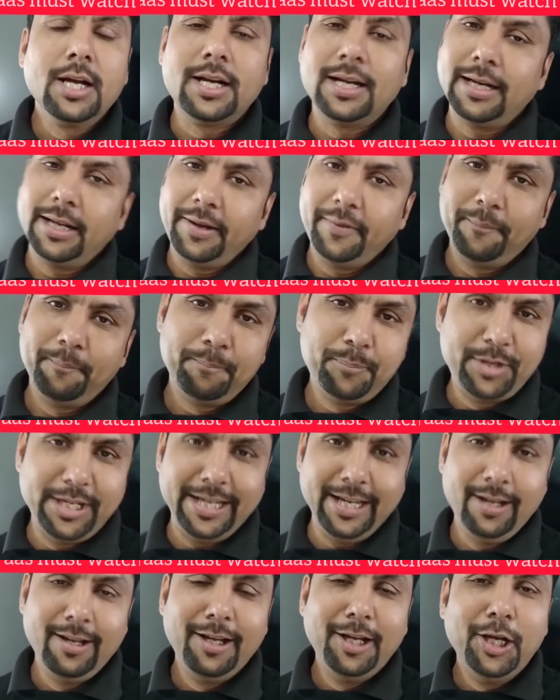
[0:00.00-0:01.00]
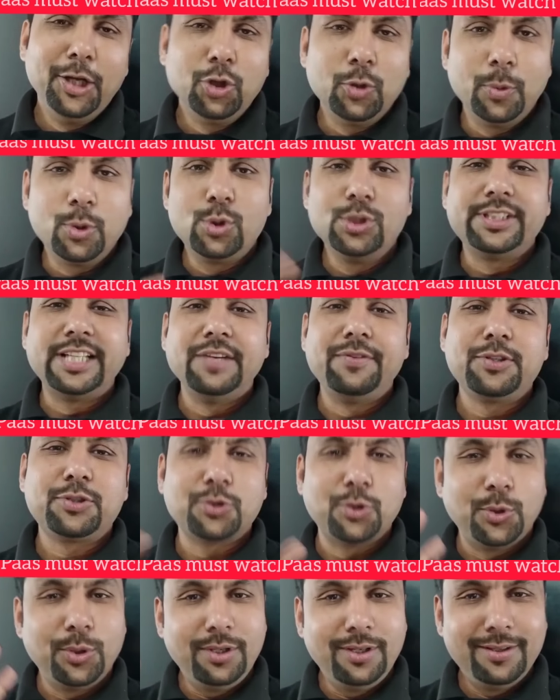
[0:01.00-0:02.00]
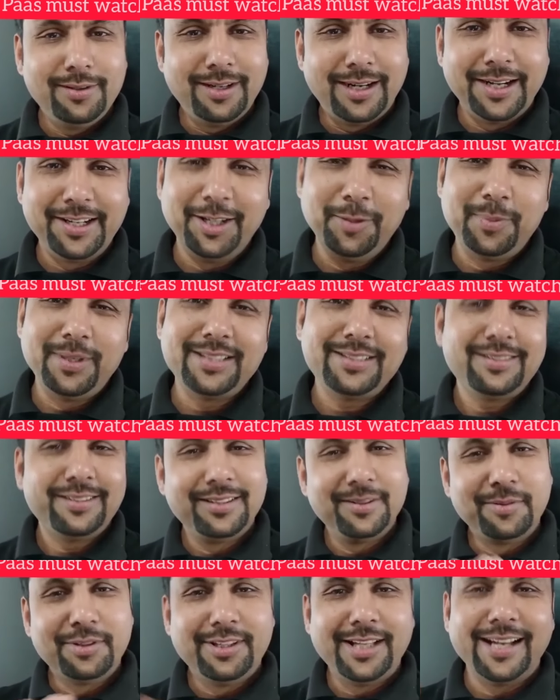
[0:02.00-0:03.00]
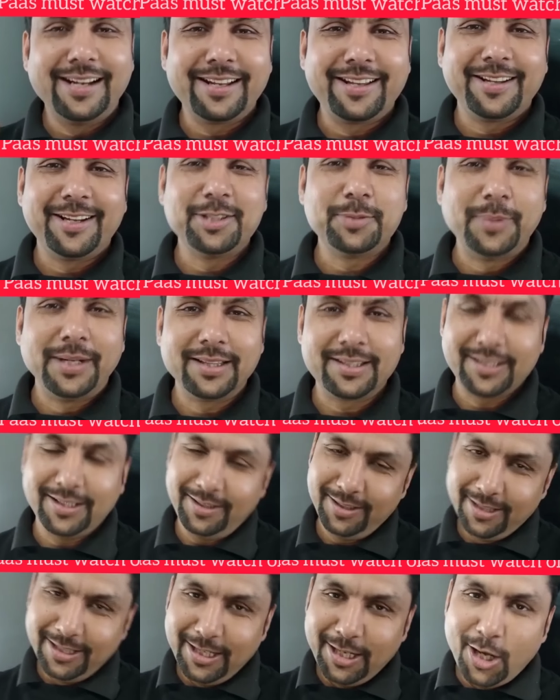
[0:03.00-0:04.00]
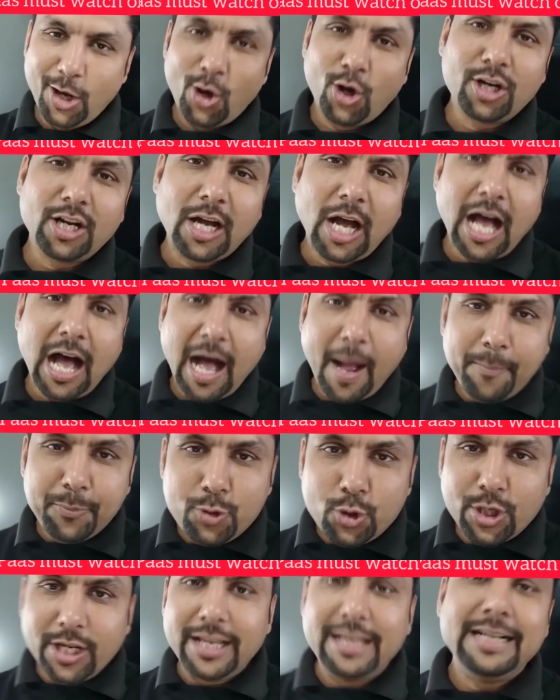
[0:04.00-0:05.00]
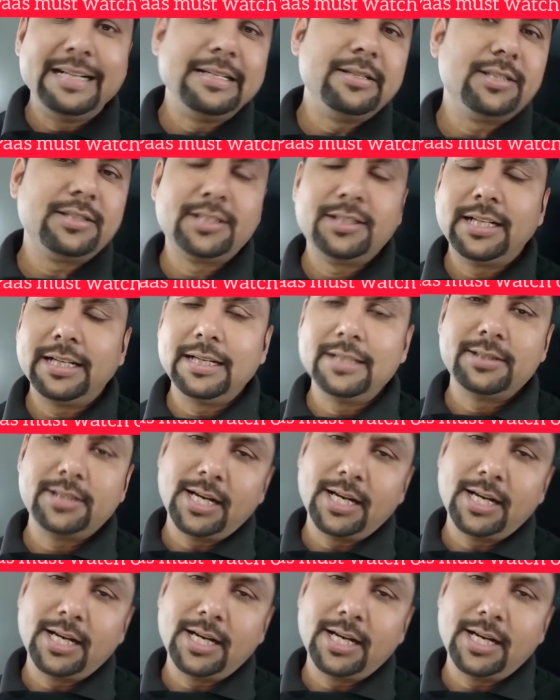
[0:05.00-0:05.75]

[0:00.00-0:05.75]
खड़े ठीक है तो बिल्कुल सेफ स्कोर हंड्रेड प्लस ध्यान रखिएगा इस बात का और आप जुड़े ये टीचर चड्डा के